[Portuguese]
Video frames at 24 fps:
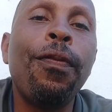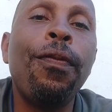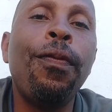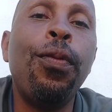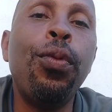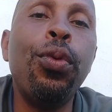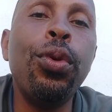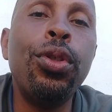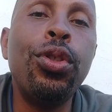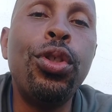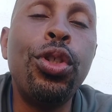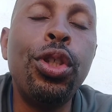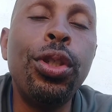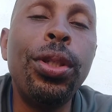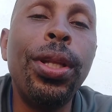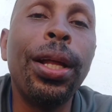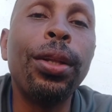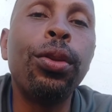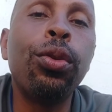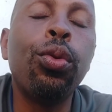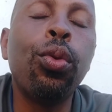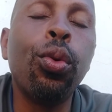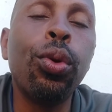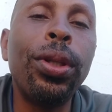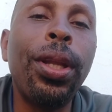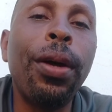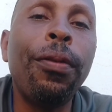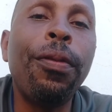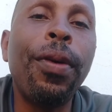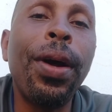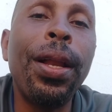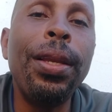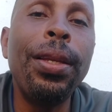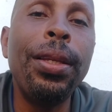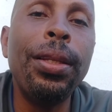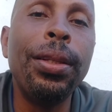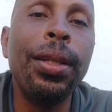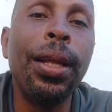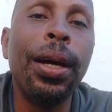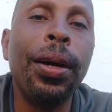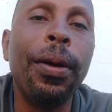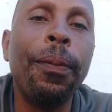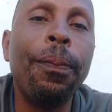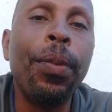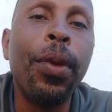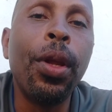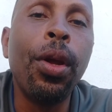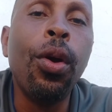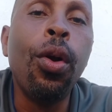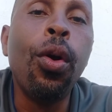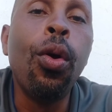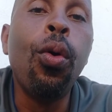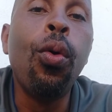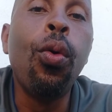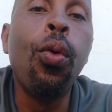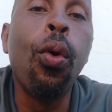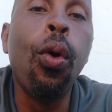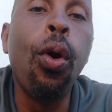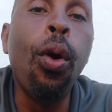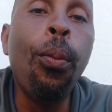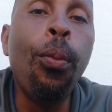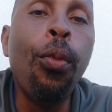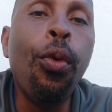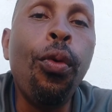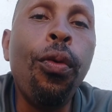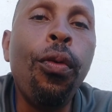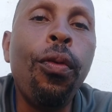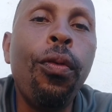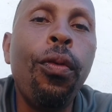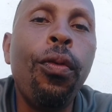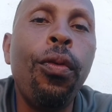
fudida toda falida. Como?